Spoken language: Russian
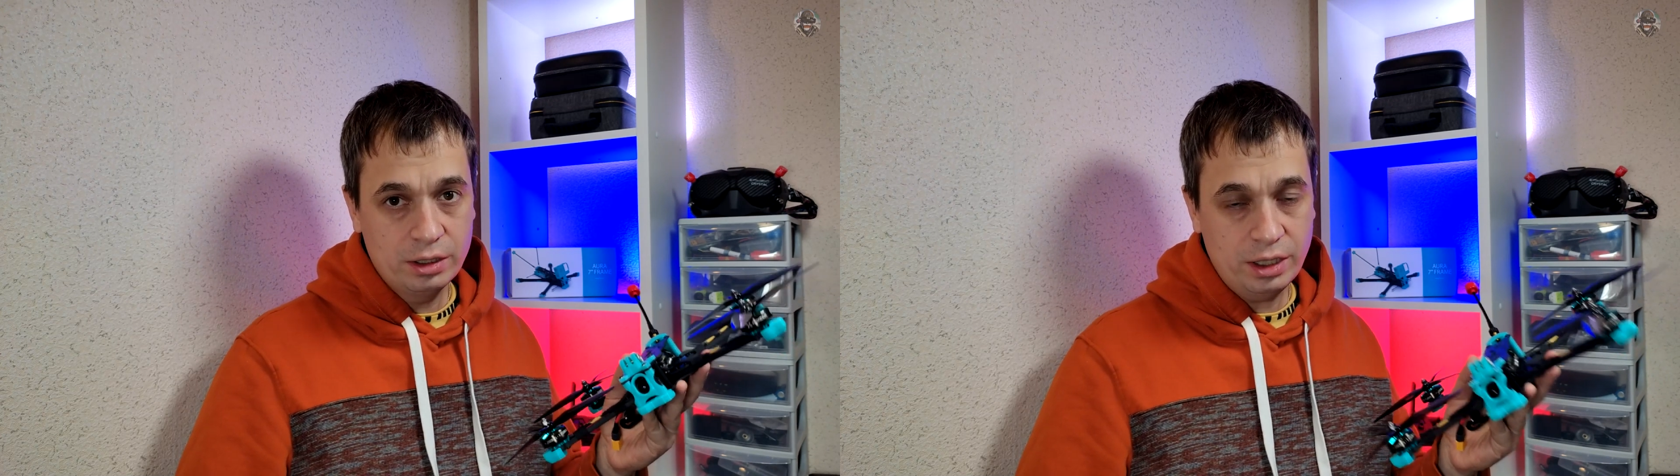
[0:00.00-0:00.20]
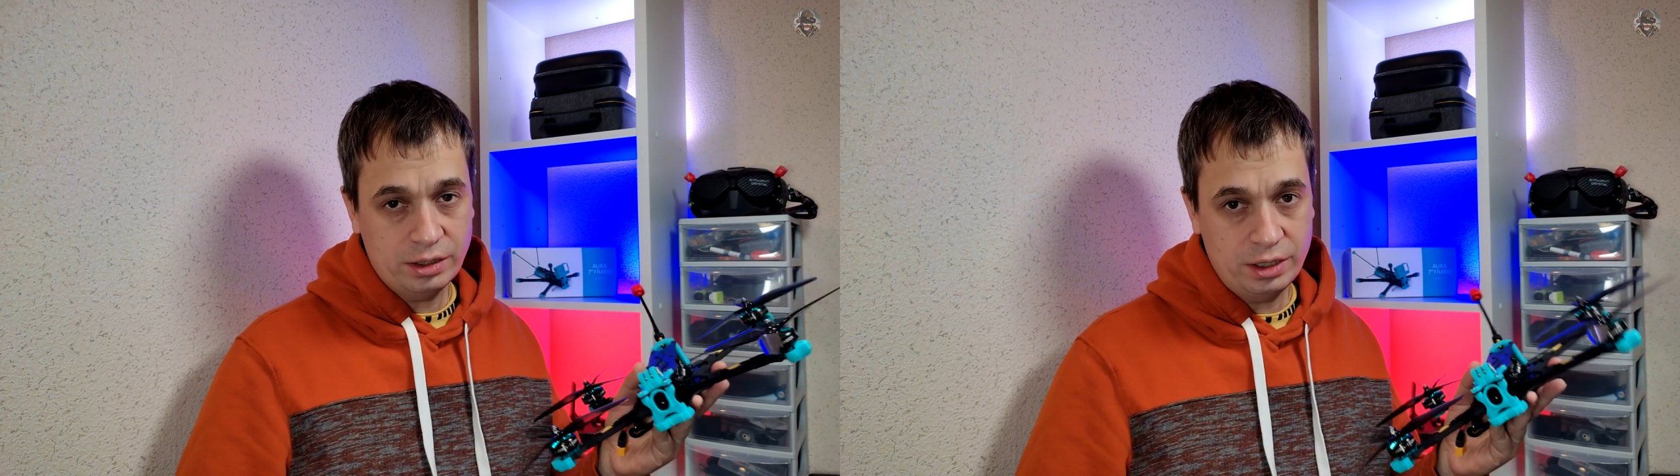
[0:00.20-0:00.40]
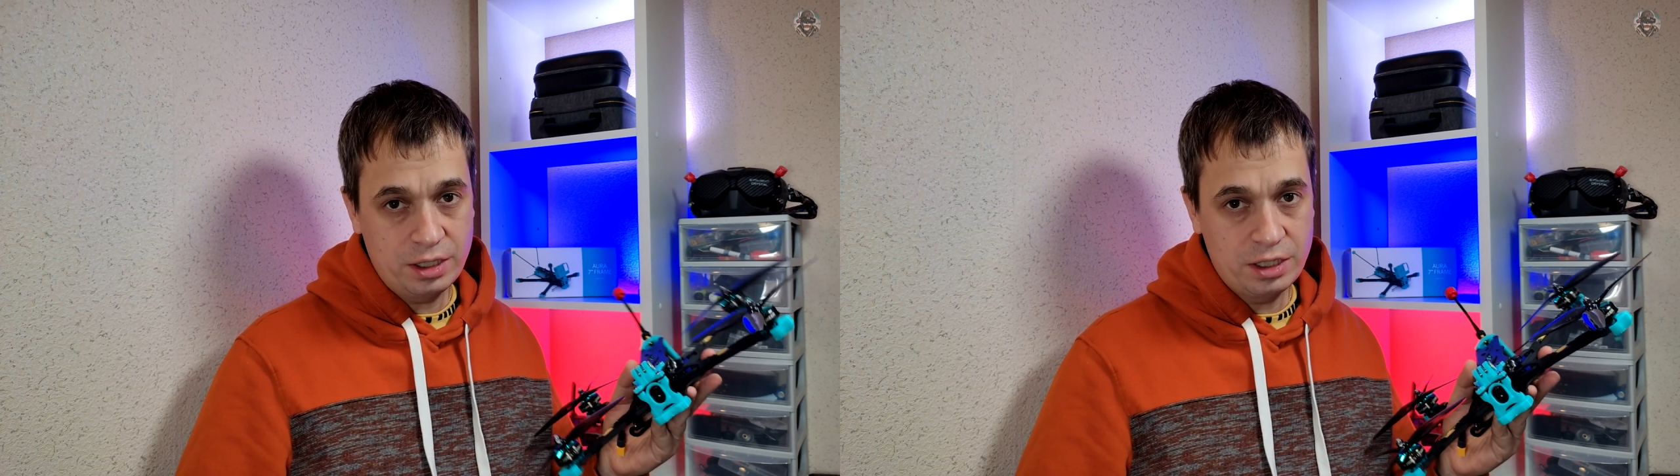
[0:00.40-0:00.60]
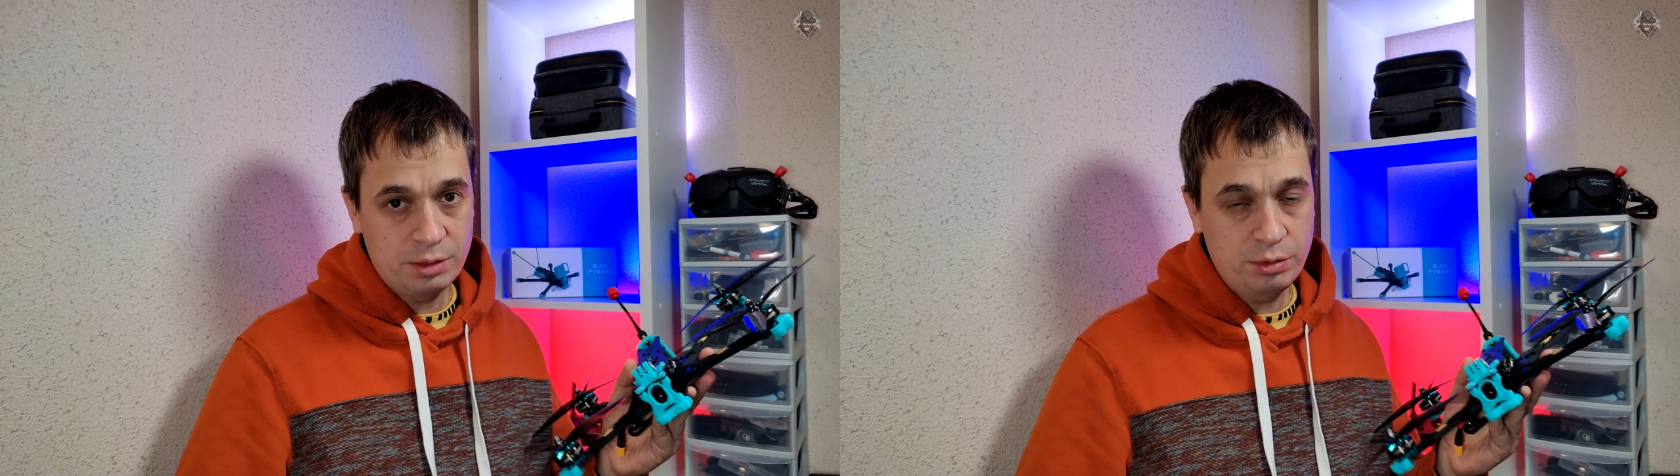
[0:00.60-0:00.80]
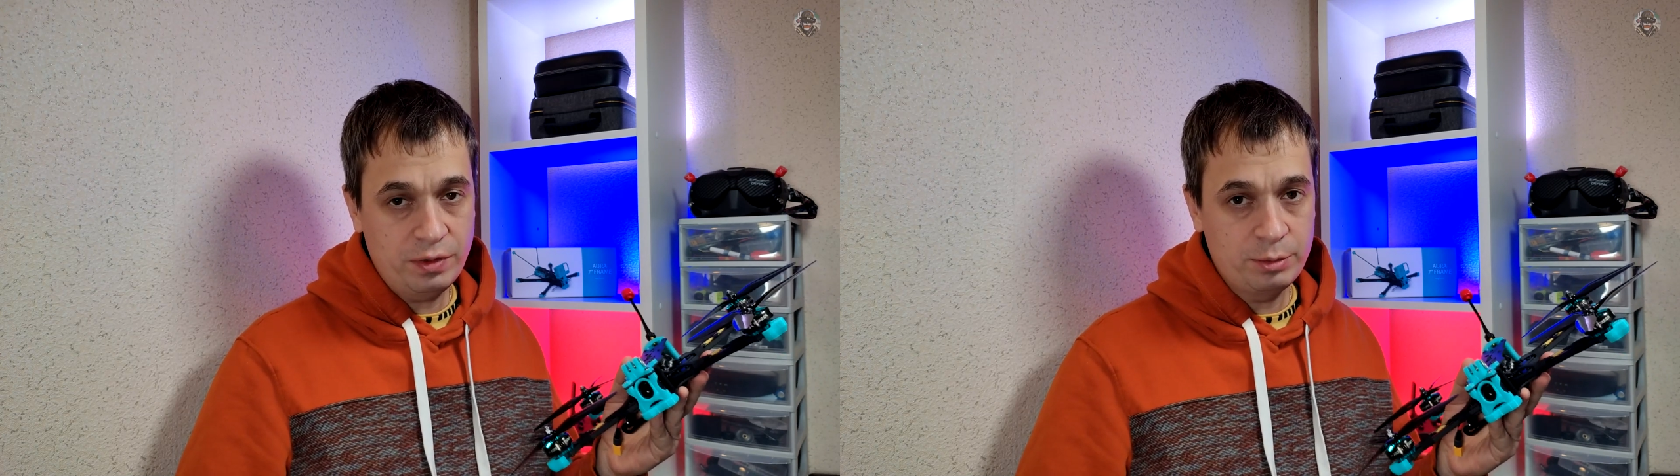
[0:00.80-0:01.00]
Да, кстати, не
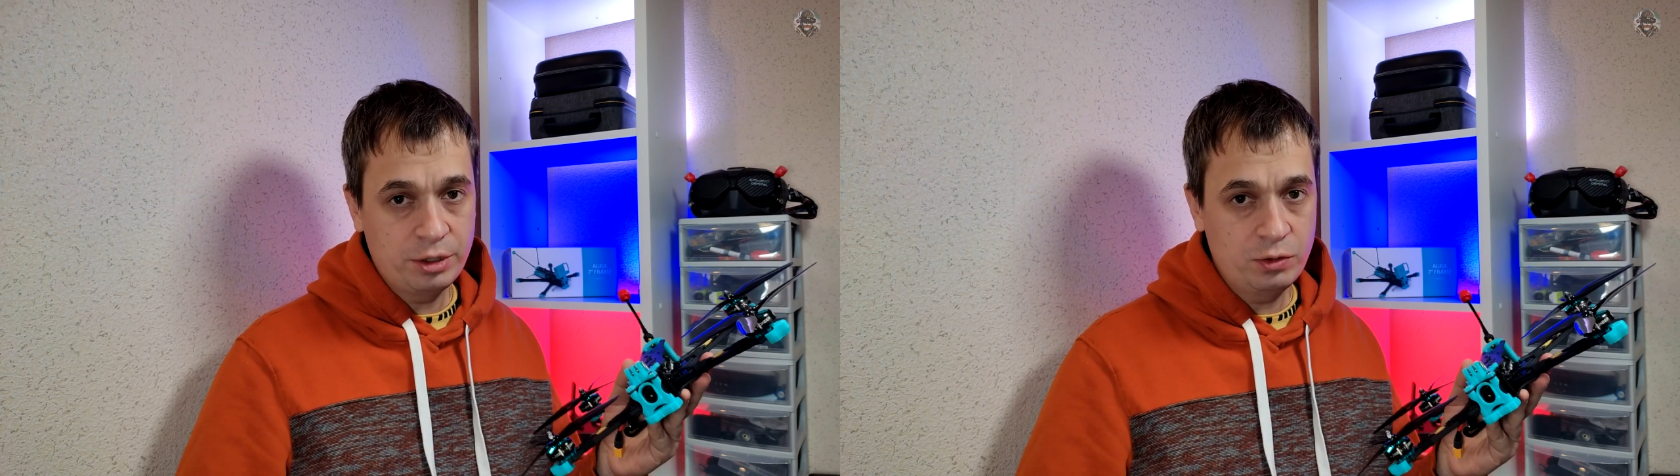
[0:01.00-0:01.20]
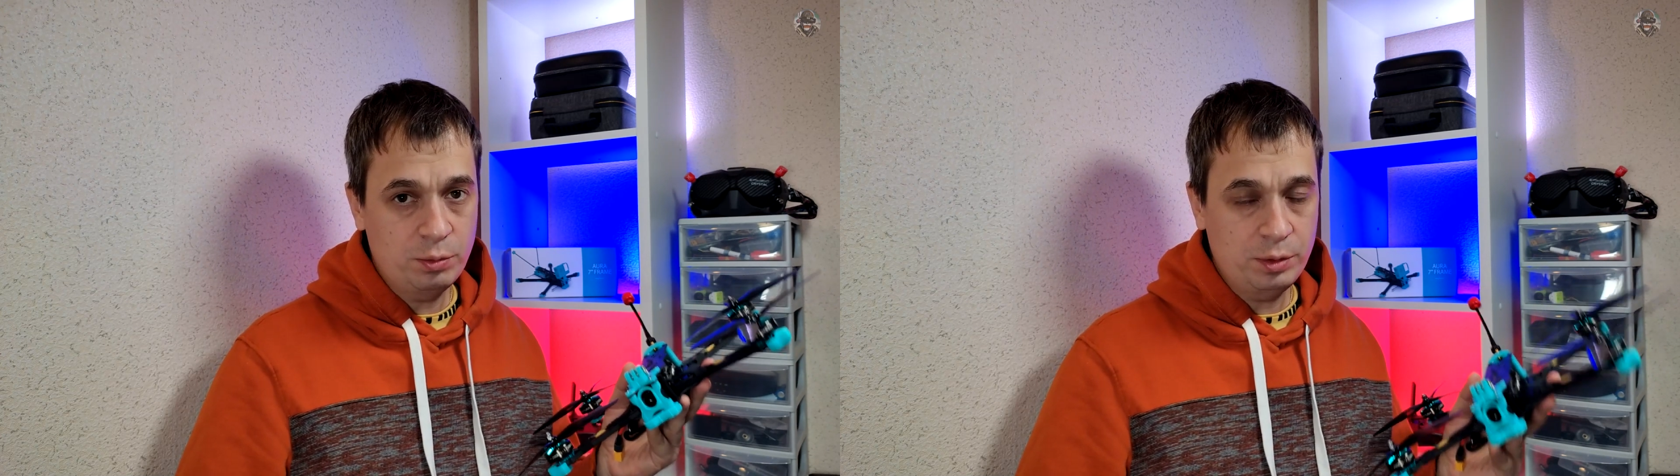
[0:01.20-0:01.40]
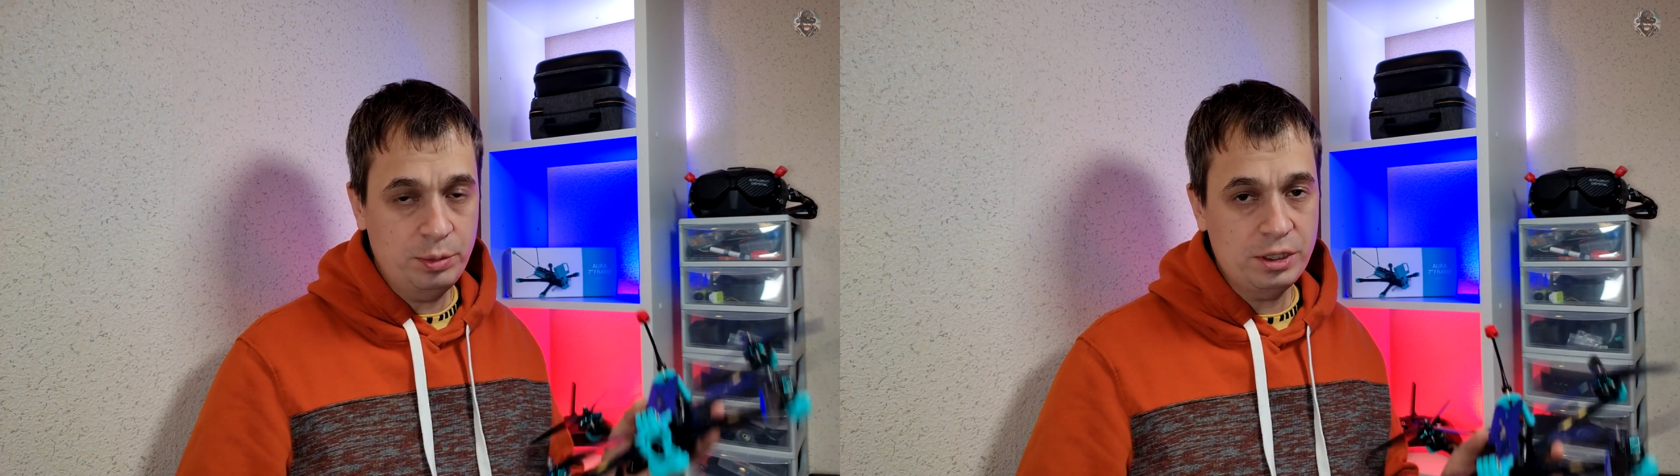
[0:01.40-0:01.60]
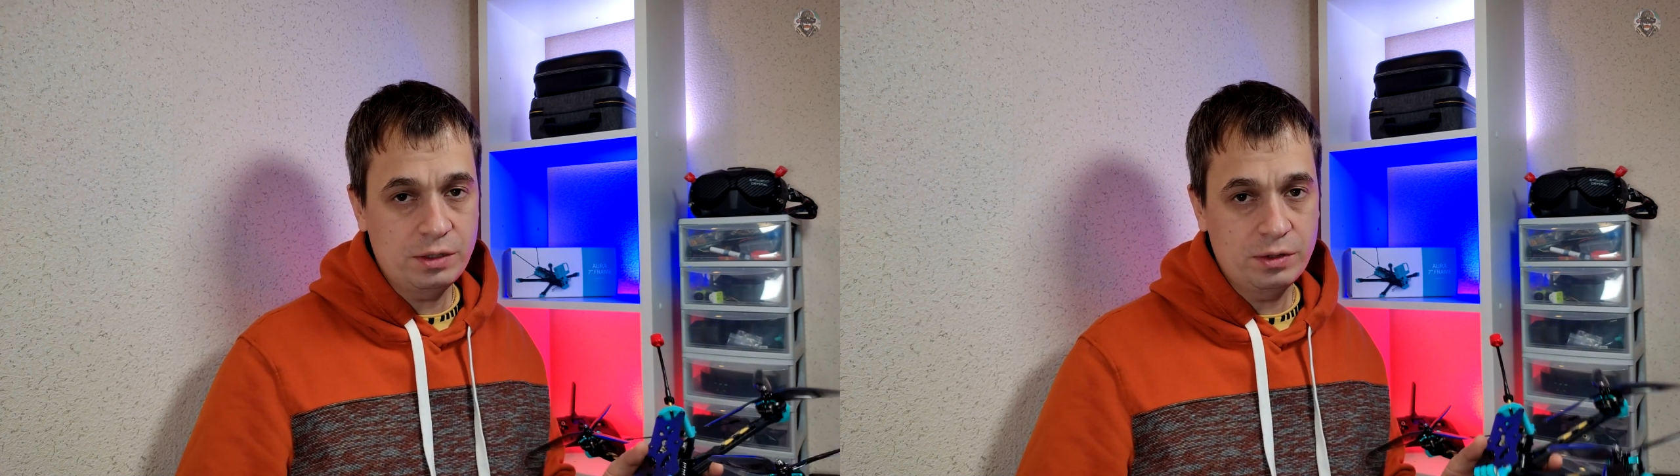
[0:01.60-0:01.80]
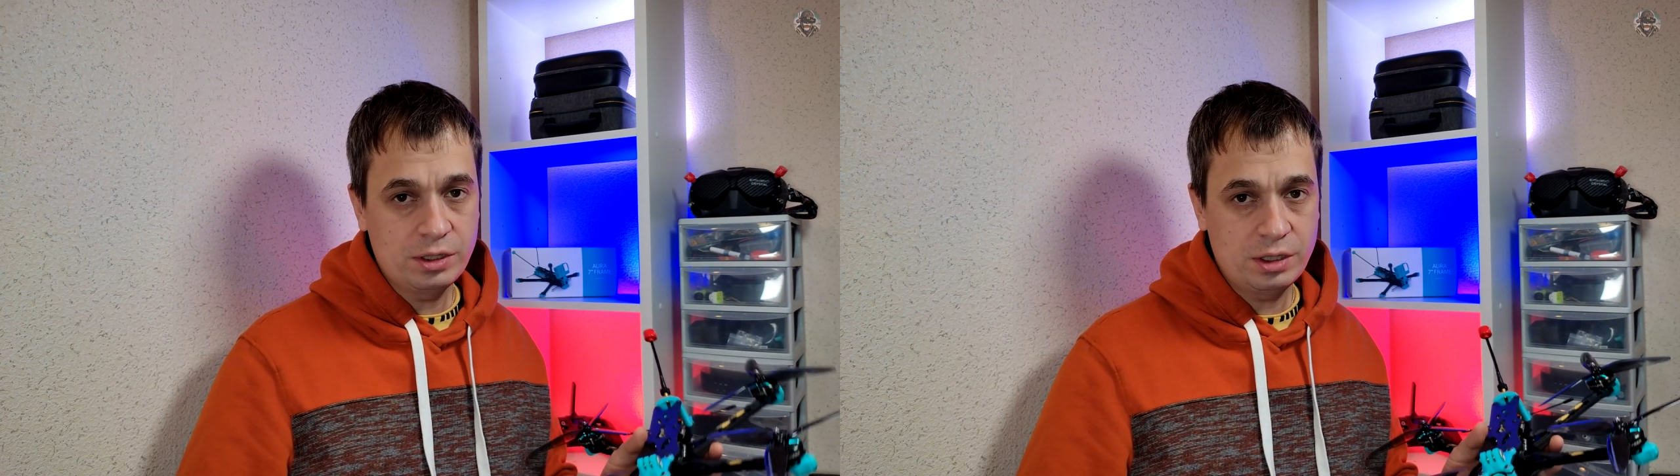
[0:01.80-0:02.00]
забываем на него
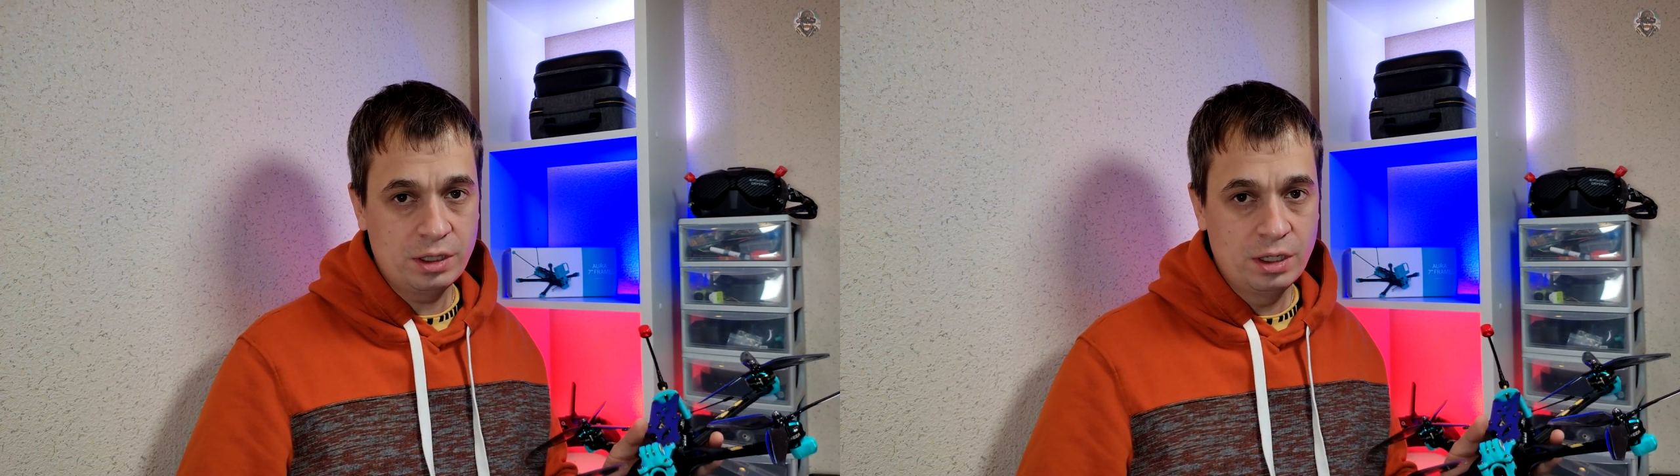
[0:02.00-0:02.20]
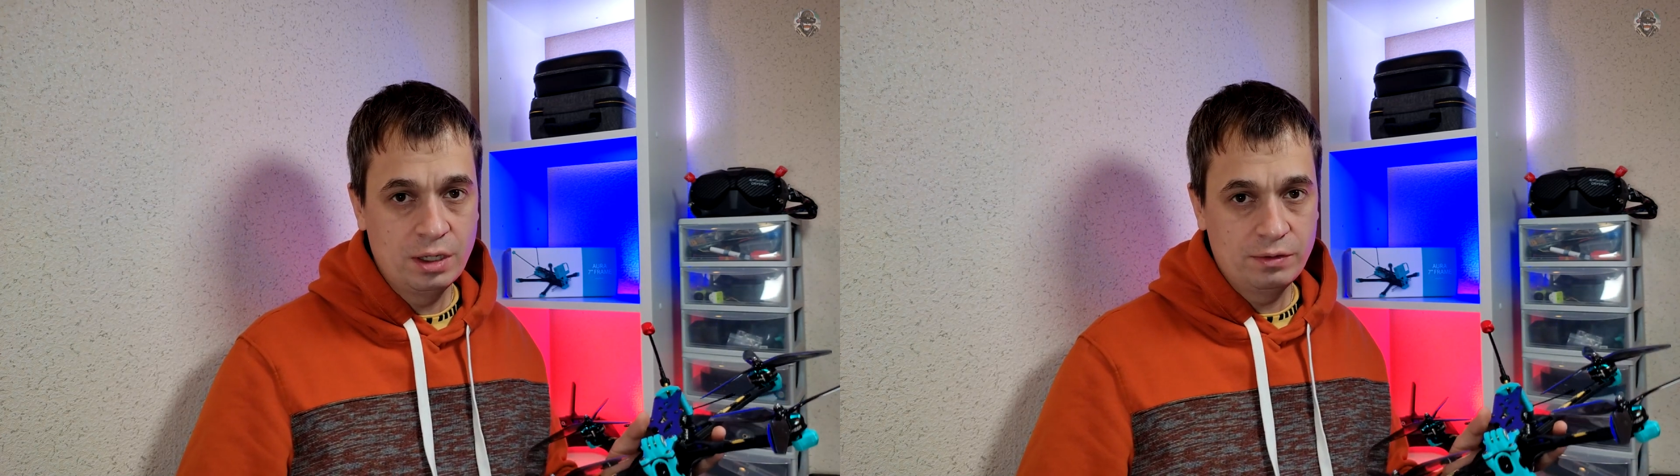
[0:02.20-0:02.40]
подписываться.